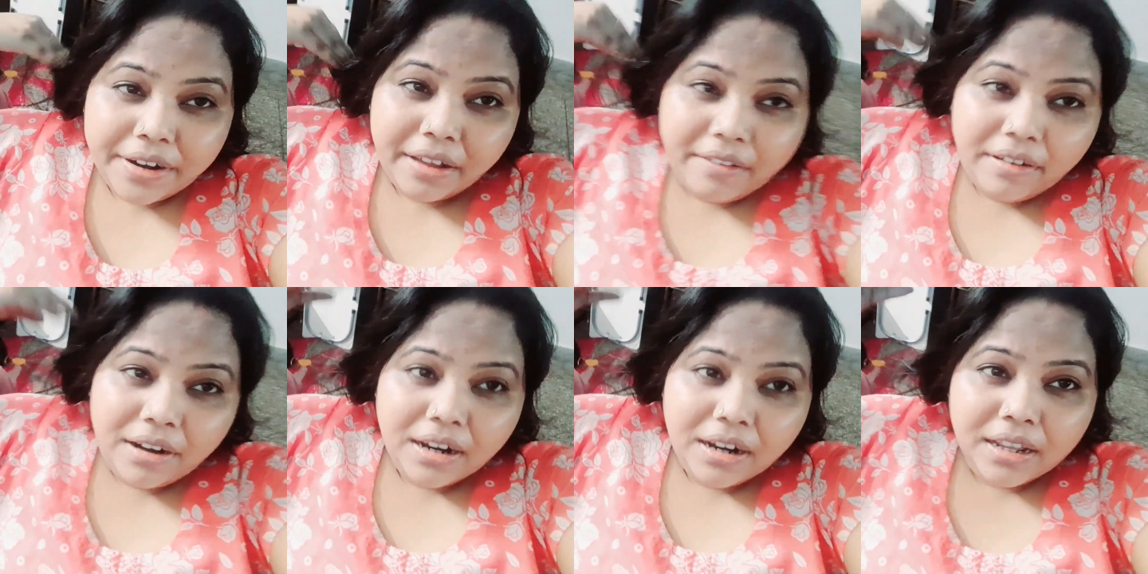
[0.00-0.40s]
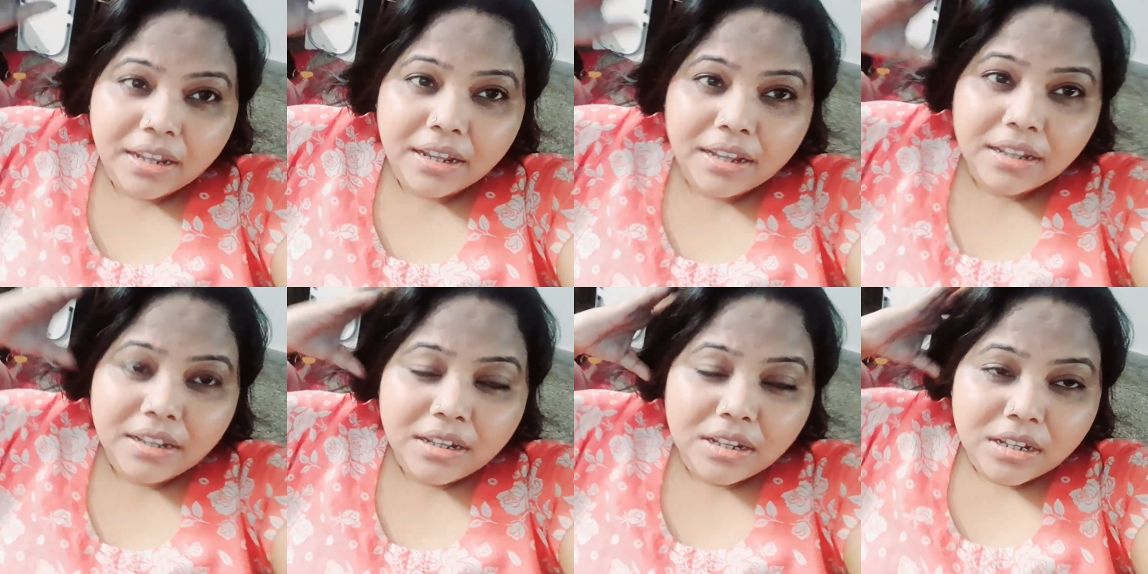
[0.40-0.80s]
वाला ये
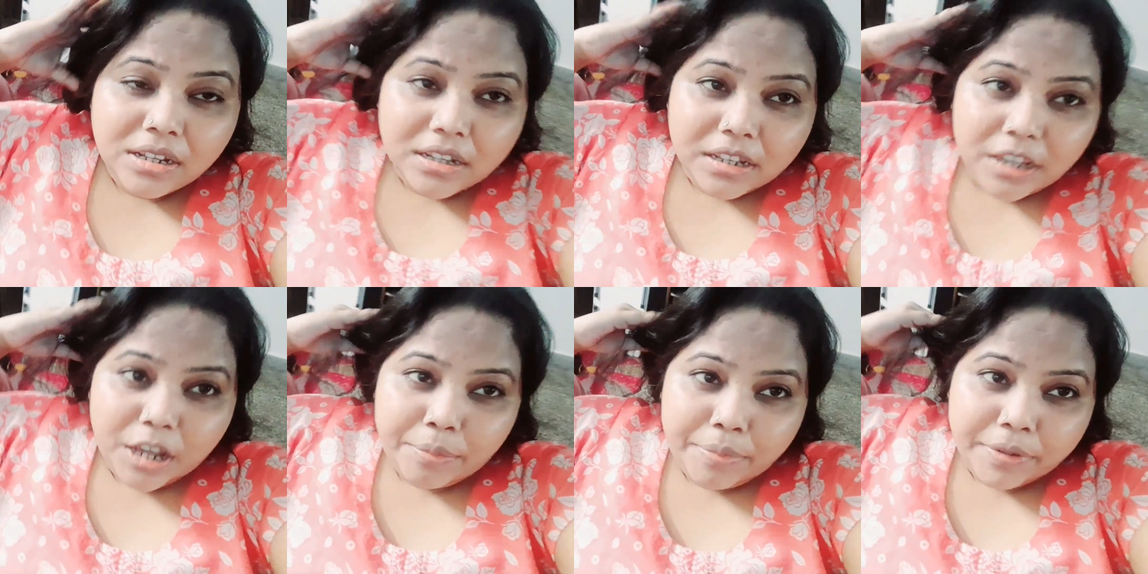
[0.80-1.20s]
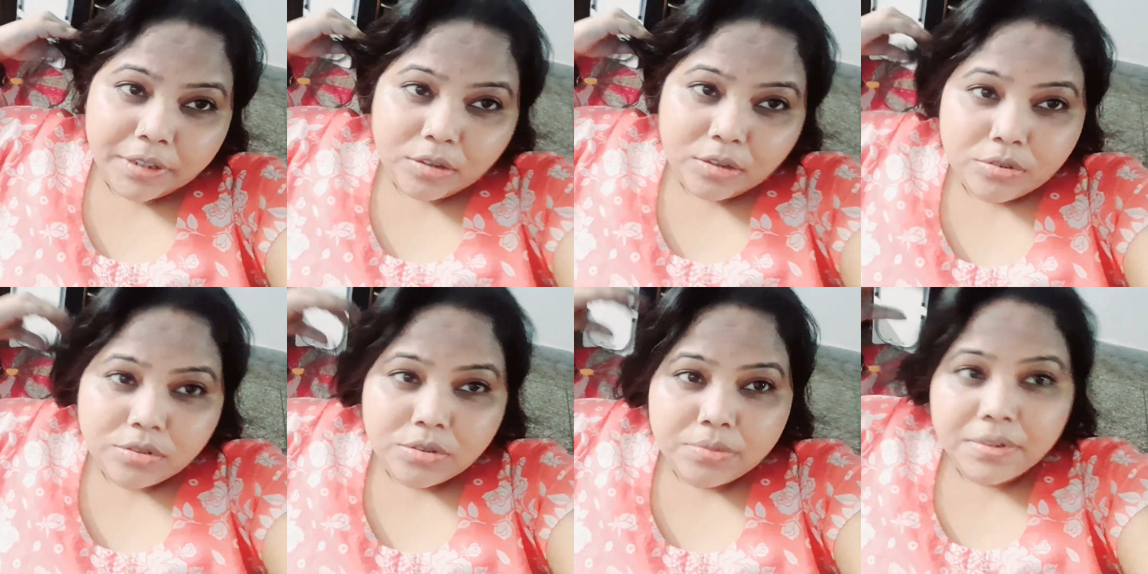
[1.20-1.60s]
क्या पता
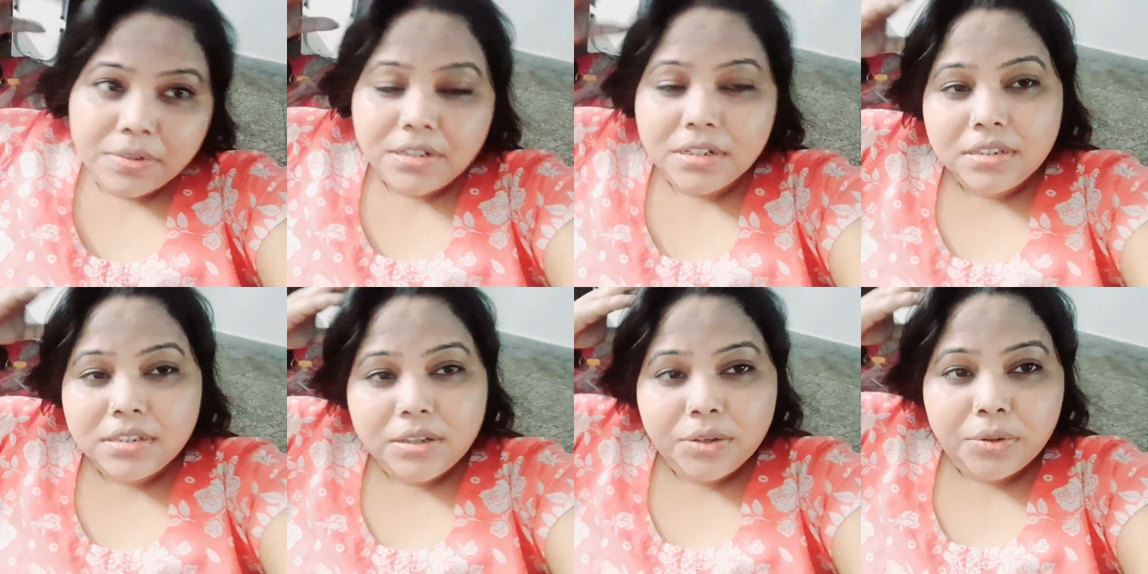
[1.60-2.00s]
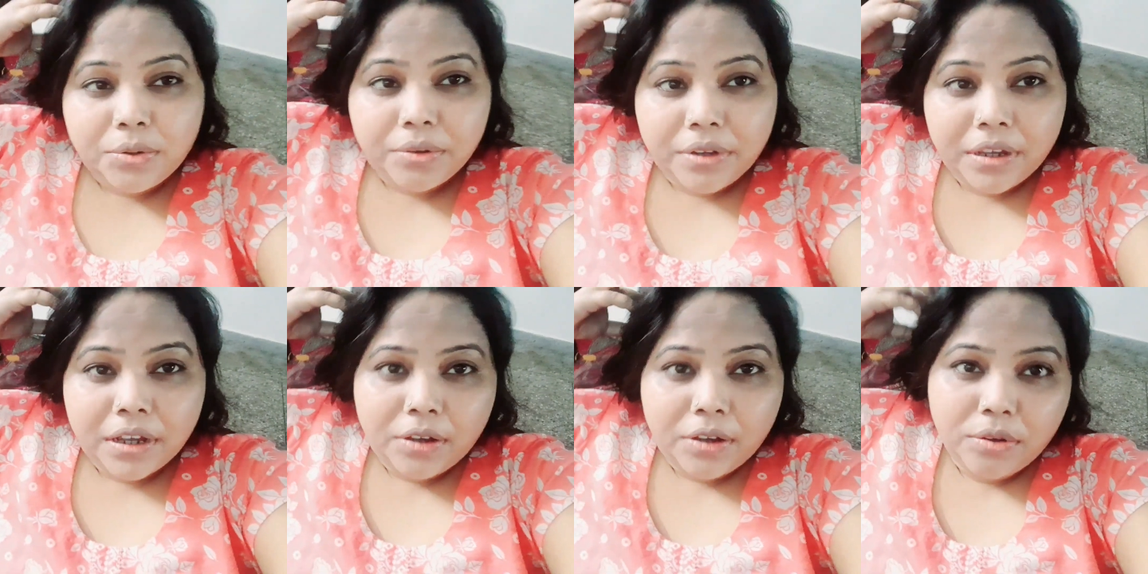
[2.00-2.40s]
उस वजह से हो
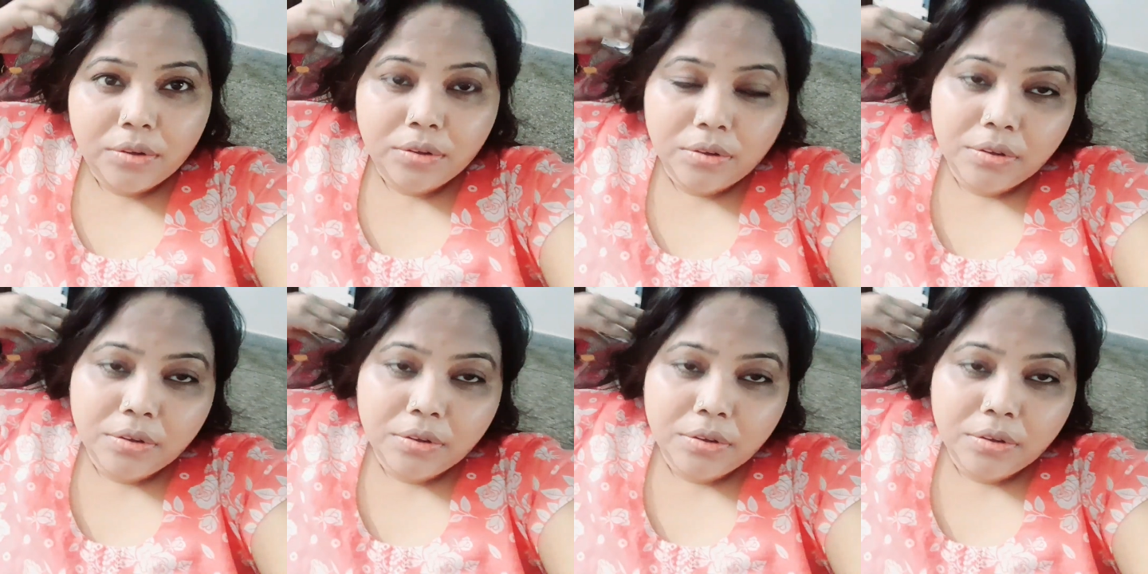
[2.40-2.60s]
गया हो